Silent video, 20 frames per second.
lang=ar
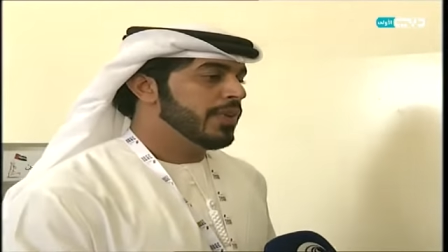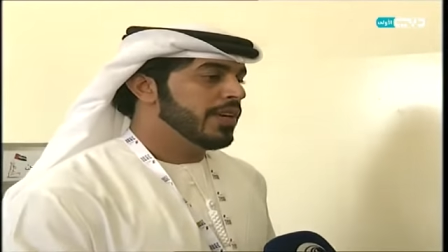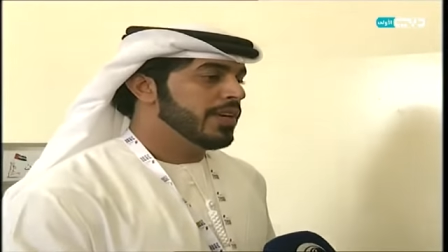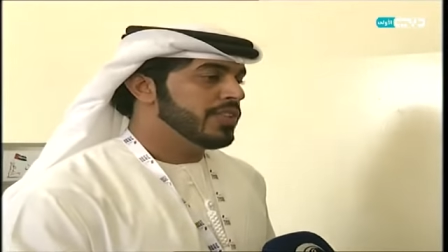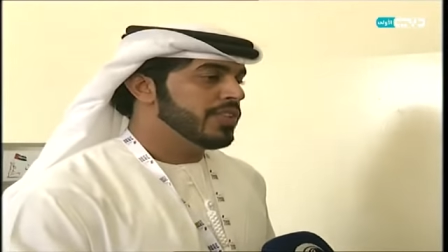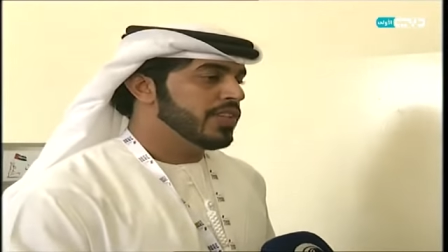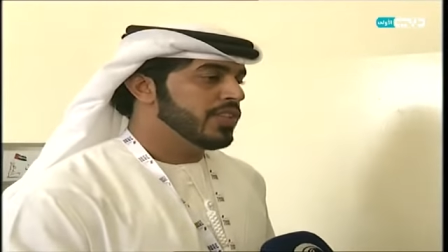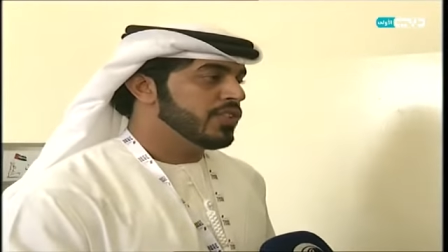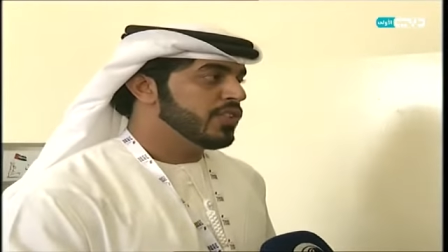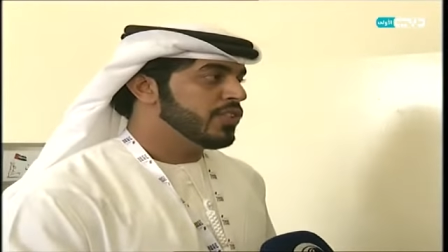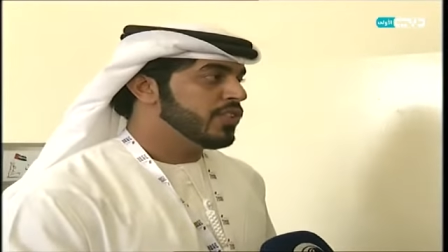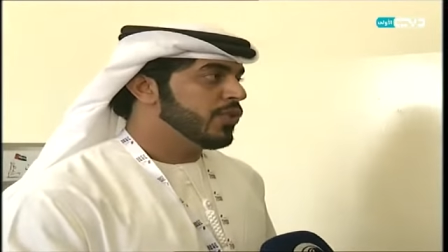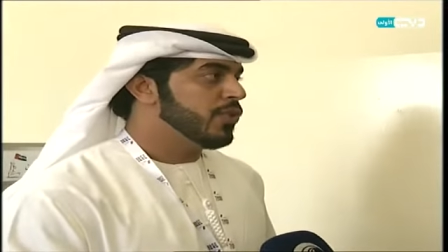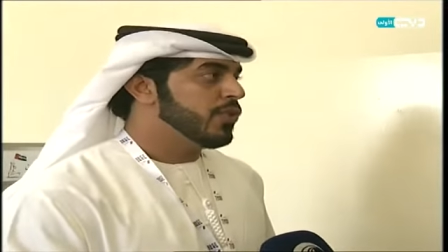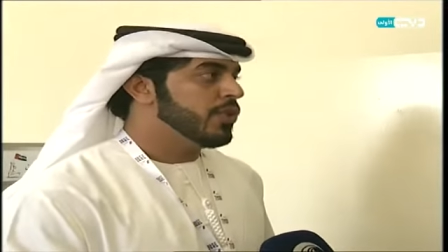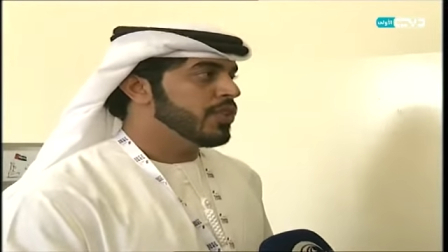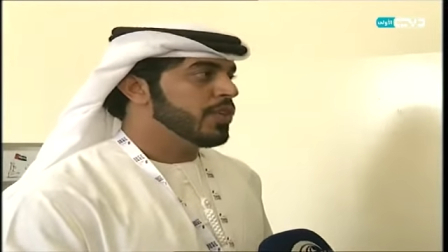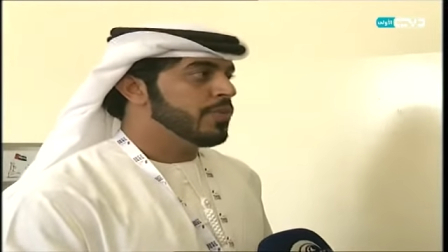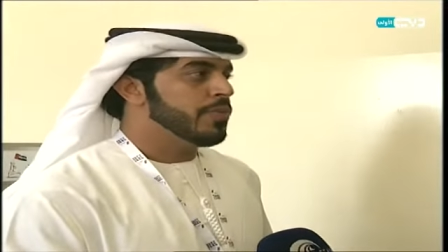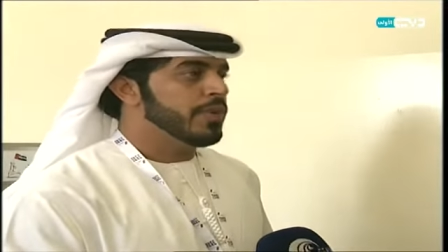على اساس
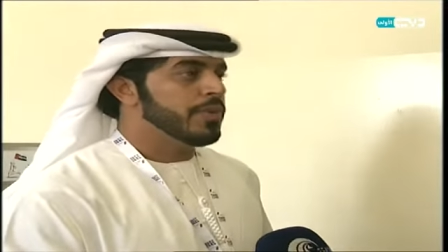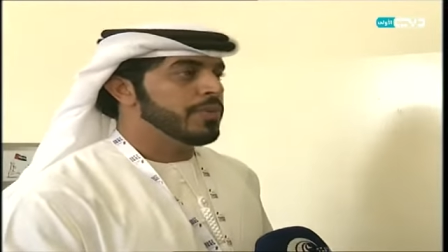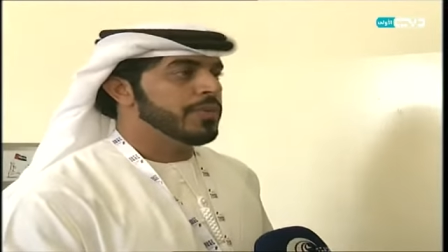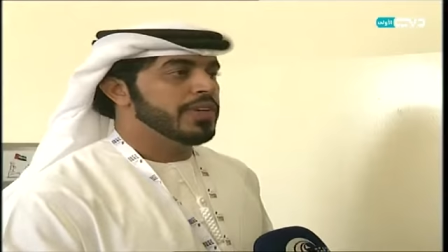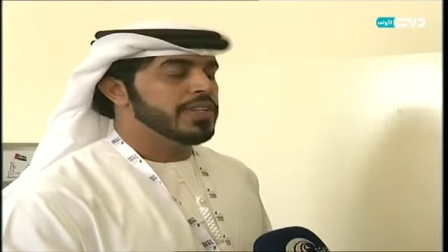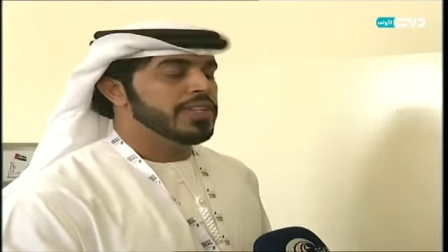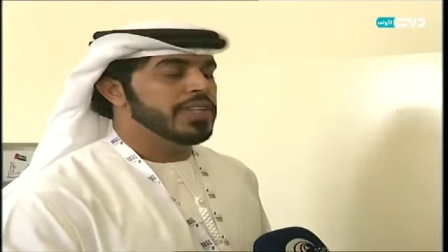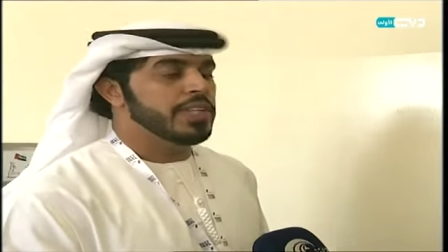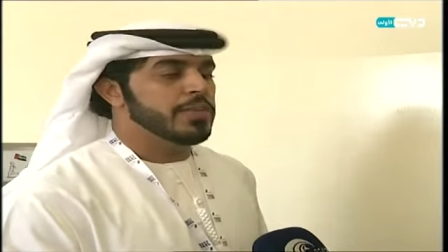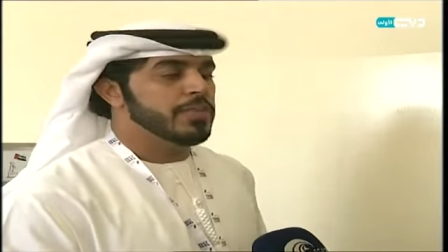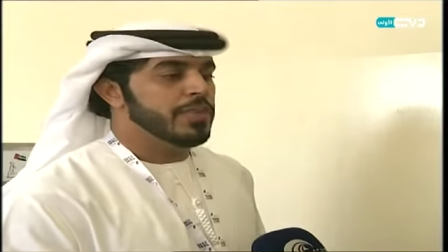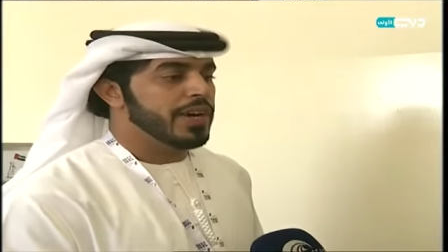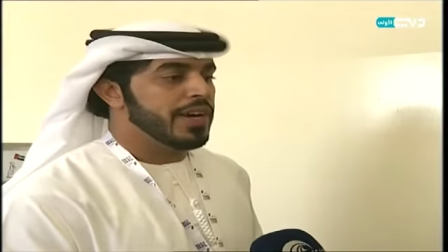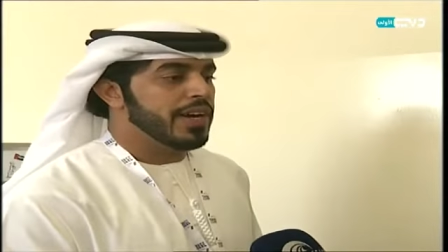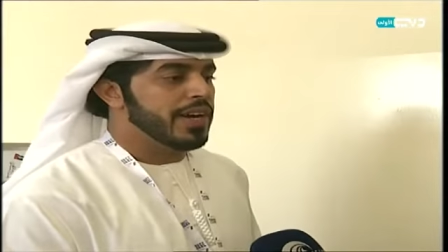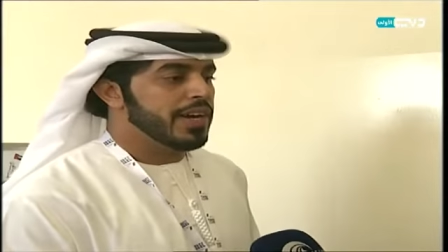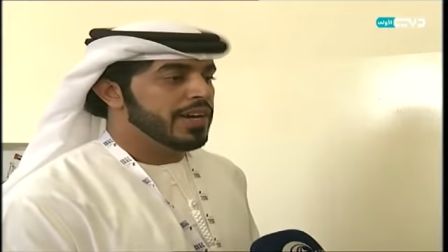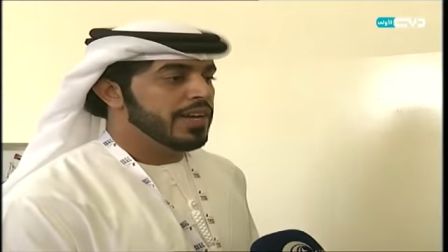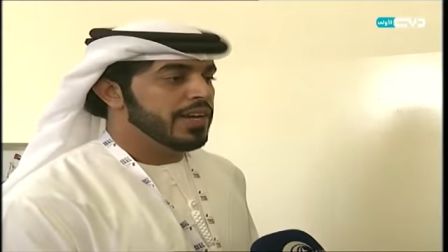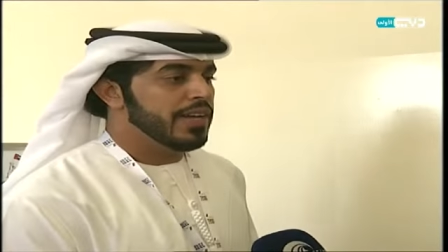يصوت يمر بعده
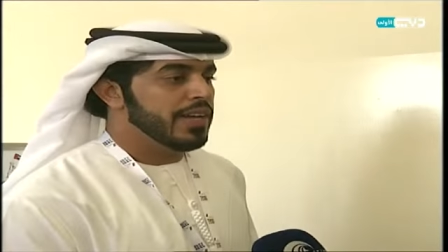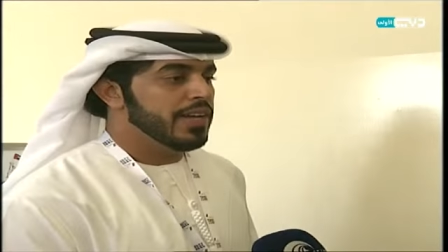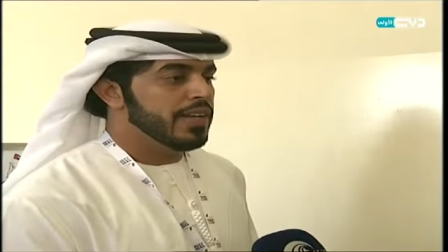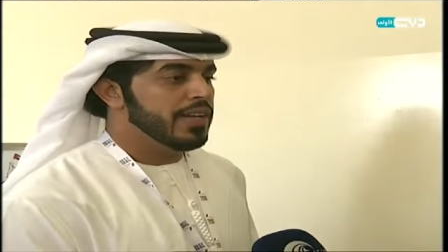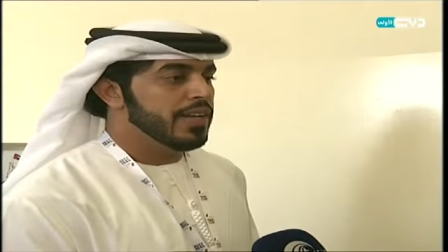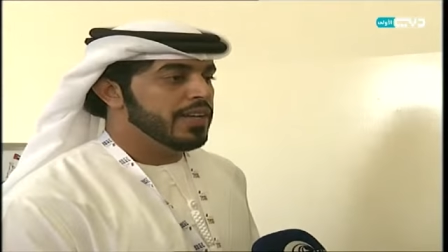مراحل